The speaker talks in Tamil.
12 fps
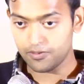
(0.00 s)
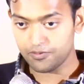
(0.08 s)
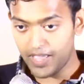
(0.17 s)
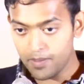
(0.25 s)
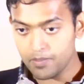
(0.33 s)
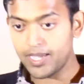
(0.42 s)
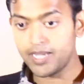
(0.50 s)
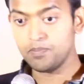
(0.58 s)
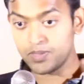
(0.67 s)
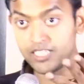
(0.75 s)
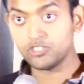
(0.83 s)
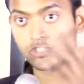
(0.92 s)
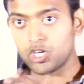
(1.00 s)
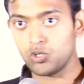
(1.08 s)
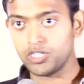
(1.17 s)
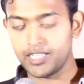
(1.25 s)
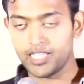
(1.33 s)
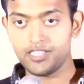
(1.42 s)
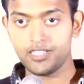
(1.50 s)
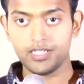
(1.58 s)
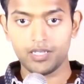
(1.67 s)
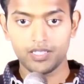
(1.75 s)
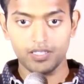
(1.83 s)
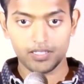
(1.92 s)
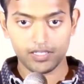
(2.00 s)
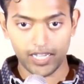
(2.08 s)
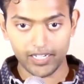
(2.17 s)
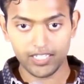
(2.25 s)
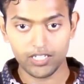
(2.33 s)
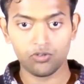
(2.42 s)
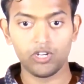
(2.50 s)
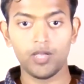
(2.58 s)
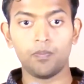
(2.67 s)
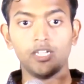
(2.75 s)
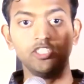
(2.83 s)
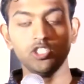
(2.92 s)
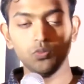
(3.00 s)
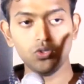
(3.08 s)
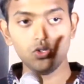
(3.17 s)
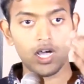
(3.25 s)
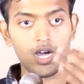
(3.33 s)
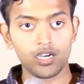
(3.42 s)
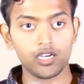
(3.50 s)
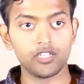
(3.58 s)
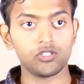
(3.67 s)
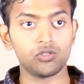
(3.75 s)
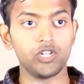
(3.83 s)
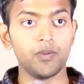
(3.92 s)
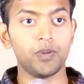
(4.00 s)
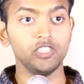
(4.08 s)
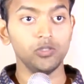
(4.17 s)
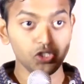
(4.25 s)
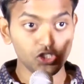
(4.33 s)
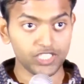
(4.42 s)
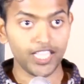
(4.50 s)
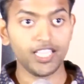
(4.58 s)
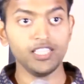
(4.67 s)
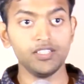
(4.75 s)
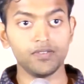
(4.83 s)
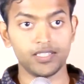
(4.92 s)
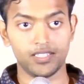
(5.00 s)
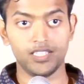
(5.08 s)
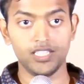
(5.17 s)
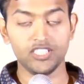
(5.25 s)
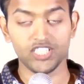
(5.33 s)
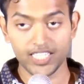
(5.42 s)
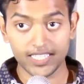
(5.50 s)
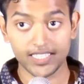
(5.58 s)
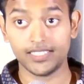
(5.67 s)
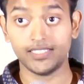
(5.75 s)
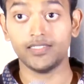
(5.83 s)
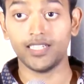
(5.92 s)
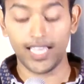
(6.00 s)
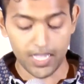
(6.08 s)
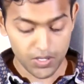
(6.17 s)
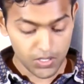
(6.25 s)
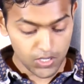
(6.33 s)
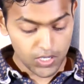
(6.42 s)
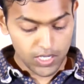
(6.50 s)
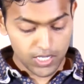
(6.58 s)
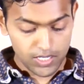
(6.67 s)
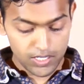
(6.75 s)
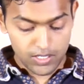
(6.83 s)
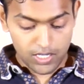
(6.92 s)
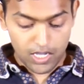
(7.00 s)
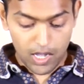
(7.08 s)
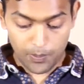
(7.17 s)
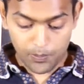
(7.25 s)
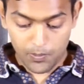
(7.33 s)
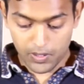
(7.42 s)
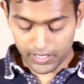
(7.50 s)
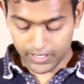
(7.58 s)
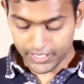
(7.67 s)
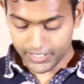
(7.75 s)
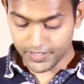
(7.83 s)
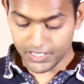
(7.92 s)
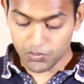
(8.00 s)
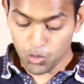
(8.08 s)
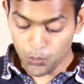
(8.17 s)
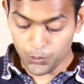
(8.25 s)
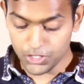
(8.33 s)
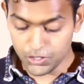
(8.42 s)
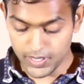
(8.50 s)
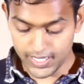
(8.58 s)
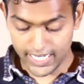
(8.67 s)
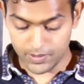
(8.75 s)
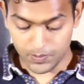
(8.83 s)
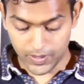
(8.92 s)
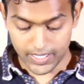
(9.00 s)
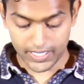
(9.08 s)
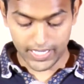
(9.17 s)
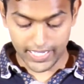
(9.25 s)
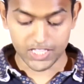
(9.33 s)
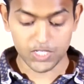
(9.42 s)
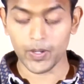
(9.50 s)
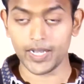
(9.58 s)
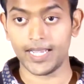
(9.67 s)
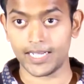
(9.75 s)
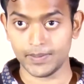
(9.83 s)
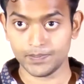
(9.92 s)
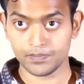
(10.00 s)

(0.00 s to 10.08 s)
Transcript: ஃபேமைன் ப்ளஸ் ட்ரவுட் அதாவது தண்ணீருக்குரிய பஞ்சமும் ஆகாரத்துக்குரிய பஞ்சமும் சேர்ந்து வந்தது சீன தேசத்தில் அப் கிட்டத்தட்ட முப்பது மில்லியன் பேர் இறந்து போயிட்டாங்க